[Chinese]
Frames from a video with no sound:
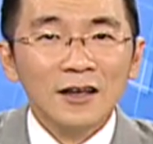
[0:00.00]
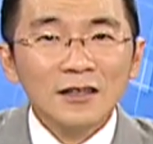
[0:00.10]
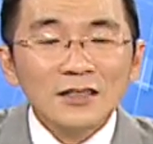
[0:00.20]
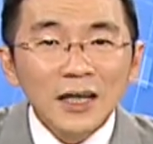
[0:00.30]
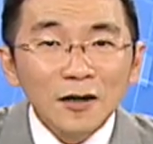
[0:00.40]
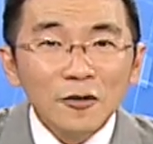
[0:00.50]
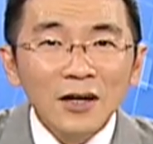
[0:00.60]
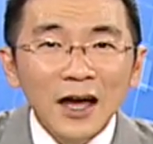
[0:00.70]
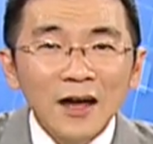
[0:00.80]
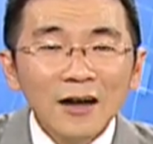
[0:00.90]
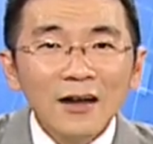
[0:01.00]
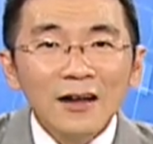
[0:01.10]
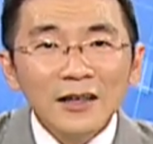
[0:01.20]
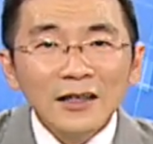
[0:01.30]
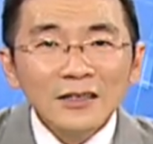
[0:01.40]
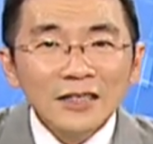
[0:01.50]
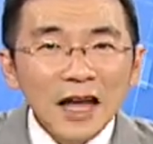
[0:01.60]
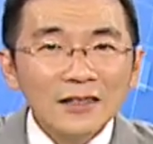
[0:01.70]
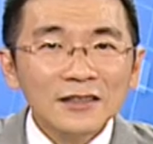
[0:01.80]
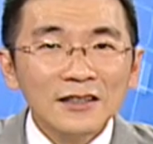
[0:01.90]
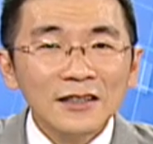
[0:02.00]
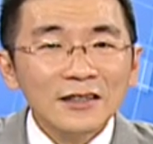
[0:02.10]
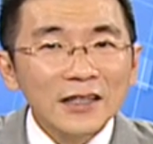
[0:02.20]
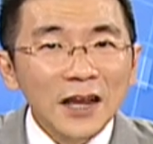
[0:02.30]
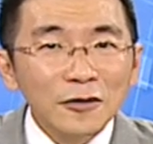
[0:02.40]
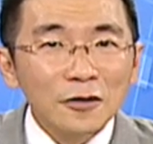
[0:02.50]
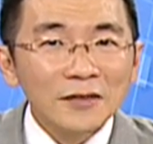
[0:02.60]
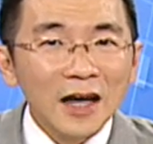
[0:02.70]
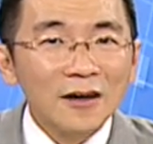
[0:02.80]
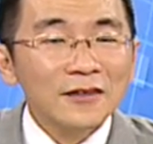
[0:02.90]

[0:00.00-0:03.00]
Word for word: 结果呢，一下子跌到多少？